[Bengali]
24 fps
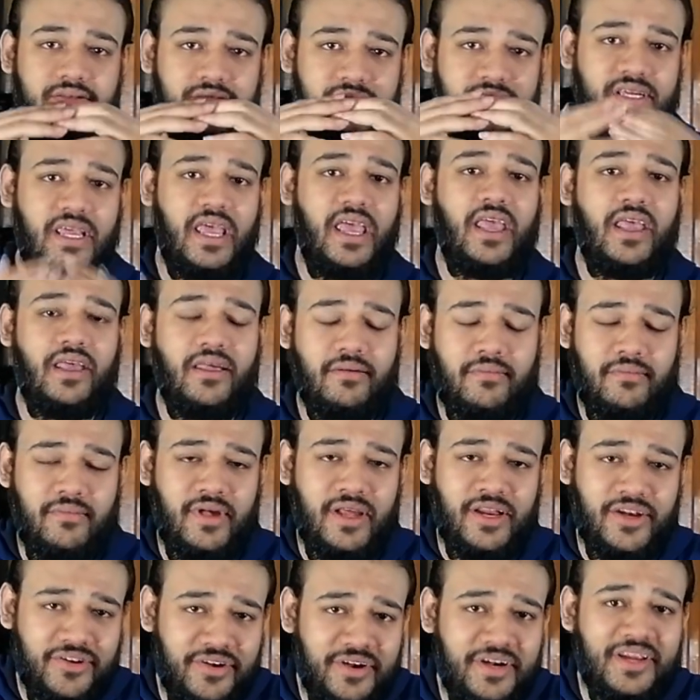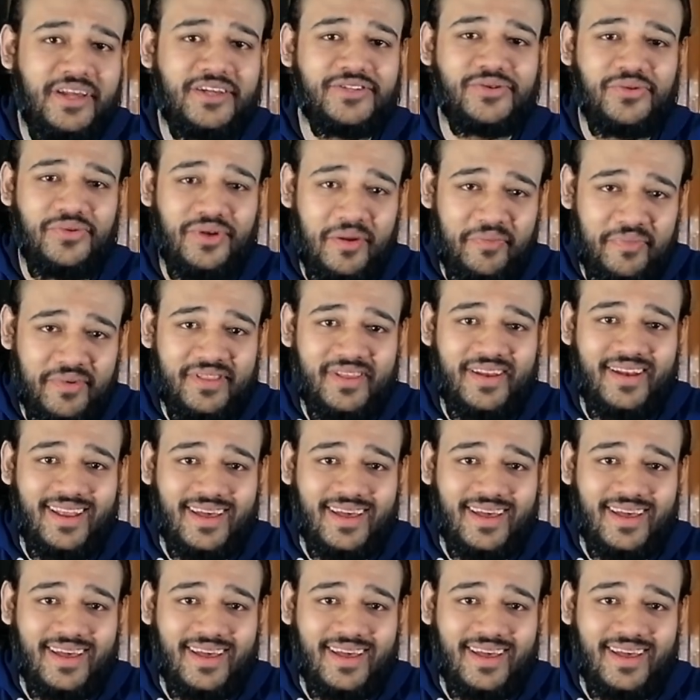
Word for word: যে ইনগ্রিডিয়েন্টসগুলো আপনাদের